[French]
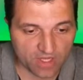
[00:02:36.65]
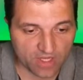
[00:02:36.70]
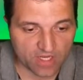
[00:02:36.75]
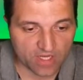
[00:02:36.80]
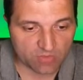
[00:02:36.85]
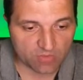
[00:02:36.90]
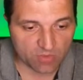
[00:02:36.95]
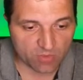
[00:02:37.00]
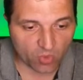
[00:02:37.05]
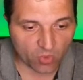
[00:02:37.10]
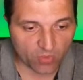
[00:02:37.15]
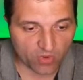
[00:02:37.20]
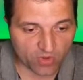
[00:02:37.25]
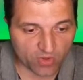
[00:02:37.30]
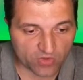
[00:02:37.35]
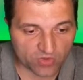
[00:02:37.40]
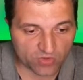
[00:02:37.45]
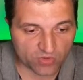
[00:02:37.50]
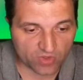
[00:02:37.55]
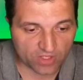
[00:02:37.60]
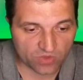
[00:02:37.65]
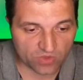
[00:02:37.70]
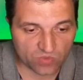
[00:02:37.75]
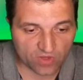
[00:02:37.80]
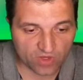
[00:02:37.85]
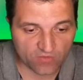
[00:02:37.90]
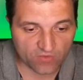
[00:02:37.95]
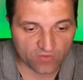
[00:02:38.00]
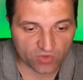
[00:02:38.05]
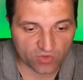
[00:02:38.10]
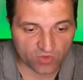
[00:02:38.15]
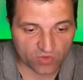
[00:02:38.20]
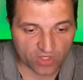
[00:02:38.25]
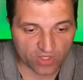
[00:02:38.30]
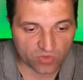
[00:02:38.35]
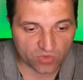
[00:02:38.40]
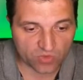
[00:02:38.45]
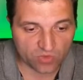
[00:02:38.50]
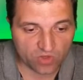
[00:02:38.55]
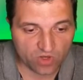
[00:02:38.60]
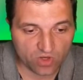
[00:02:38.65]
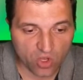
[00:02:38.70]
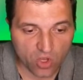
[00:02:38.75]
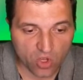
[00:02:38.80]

Il me propose de créer une nouvelle feuille de calcul.